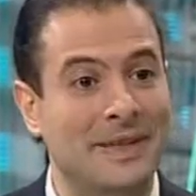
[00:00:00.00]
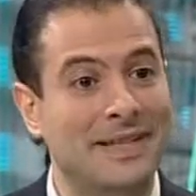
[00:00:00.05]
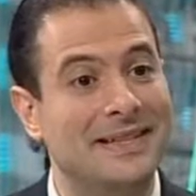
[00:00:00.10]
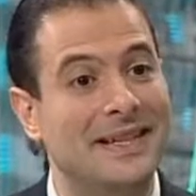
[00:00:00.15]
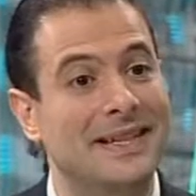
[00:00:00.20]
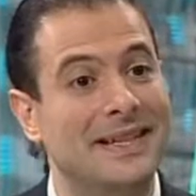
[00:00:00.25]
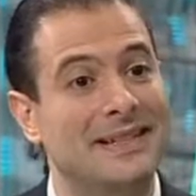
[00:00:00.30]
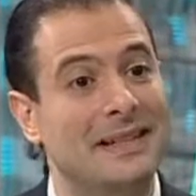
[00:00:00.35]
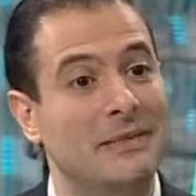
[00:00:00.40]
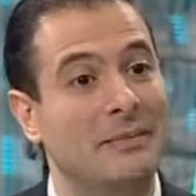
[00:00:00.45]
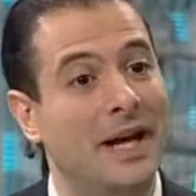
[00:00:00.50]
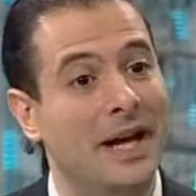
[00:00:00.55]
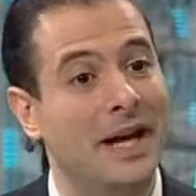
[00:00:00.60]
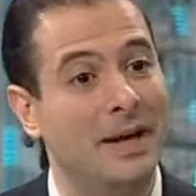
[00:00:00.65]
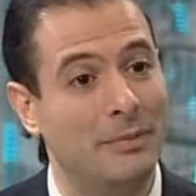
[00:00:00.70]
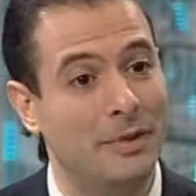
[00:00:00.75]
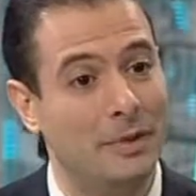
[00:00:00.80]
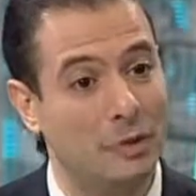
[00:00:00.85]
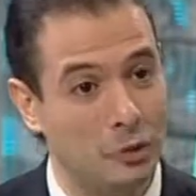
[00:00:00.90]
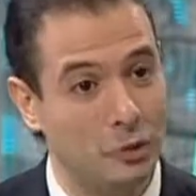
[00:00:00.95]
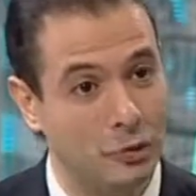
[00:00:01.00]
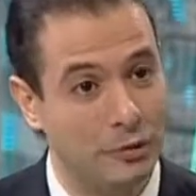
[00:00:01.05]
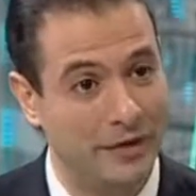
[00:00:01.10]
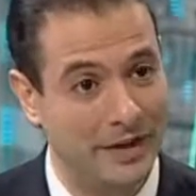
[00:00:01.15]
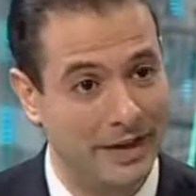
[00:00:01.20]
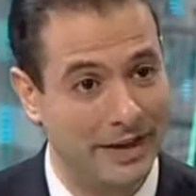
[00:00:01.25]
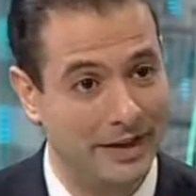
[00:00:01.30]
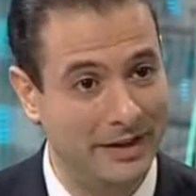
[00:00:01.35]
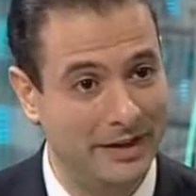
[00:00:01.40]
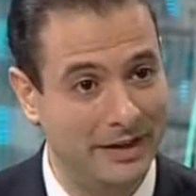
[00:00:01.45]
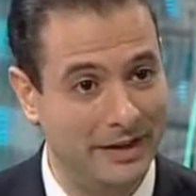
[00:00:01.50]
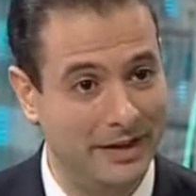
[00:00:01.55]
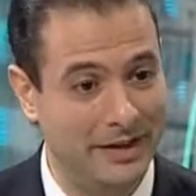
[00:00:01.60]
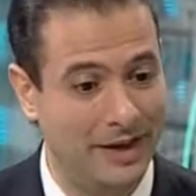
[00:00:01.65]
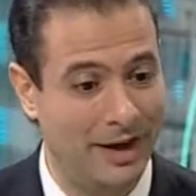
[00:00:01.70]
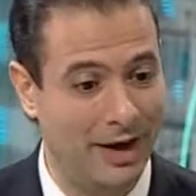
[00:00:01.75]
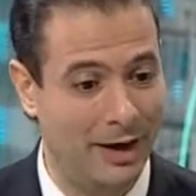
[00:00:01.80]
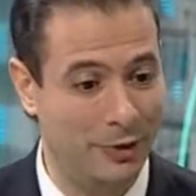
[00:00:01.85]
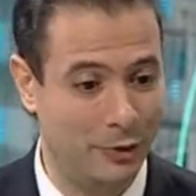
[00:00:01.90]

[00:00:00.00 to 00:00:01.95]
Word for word: بس اذا اللي بحب يشوفني نعم.